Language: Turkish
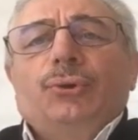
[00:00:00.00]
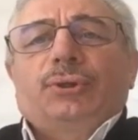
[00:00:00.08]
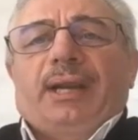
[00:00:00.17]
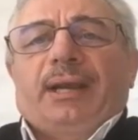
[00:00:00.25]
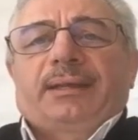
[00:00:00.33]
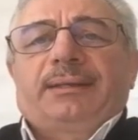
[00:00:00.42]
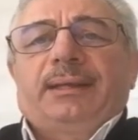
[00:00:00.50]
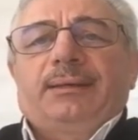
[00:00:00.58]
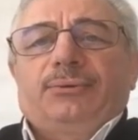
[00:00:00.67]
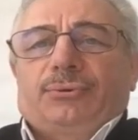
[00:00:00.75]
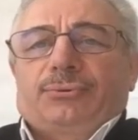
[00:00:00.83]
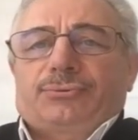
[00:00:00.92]
olarak
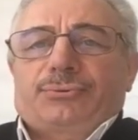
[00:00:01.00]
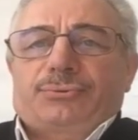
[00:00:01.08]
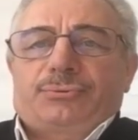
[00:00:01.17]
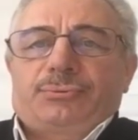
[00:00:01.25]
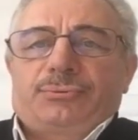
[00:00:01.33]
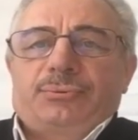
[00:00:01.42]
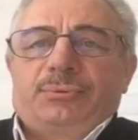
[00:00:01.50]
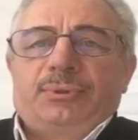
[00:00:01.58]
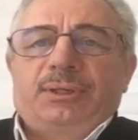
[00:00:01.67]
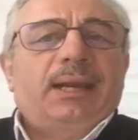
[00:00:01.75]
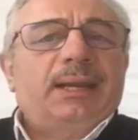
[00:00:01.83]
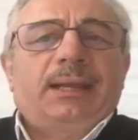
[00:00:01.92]
geliyoruz.
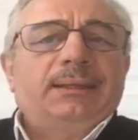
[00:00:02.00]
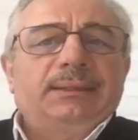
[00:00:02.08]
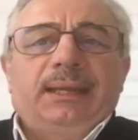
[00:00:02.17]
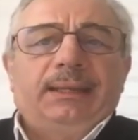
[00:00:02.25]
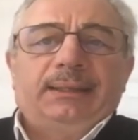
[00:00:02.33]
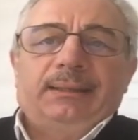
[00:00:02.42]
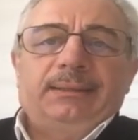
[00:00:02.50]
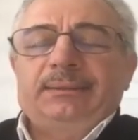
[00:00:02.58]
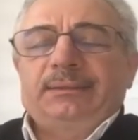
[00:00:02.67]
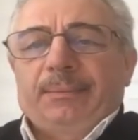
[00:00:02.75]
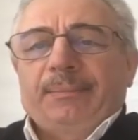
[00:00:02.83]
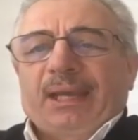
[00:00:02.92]
Kerhen değil
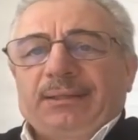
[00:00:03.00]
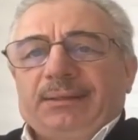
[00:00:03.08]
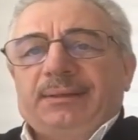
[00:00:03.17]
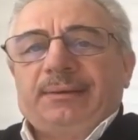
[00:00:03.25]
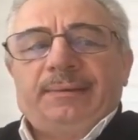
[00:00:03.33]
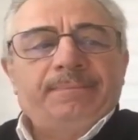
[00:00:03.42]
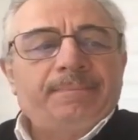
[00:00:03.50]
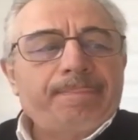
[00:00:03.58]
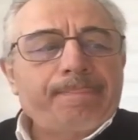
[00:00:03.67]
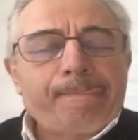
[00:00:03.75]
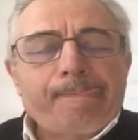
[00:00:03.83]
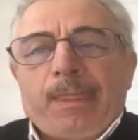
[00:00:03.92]
demektir.
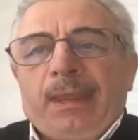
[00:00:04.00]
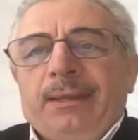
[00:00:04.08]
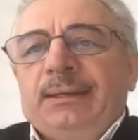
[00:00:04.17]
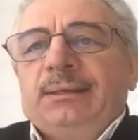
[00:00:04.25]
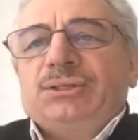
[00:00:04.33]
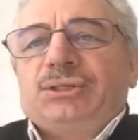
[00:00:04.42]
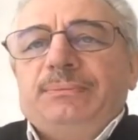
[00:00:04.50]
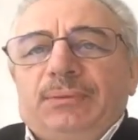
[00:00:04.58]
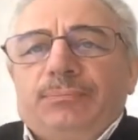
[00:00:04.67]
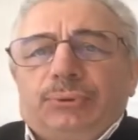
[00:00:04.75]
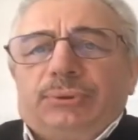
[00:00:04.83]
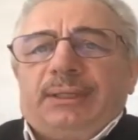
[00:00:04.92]

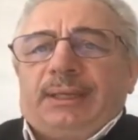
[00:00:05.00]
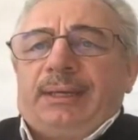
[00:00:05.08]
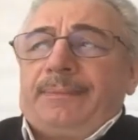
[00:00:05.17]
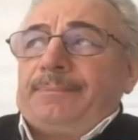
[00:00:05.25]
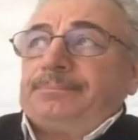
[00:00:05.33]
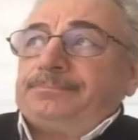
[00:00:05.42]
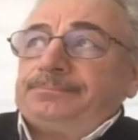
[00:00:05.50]
Şimdi burada da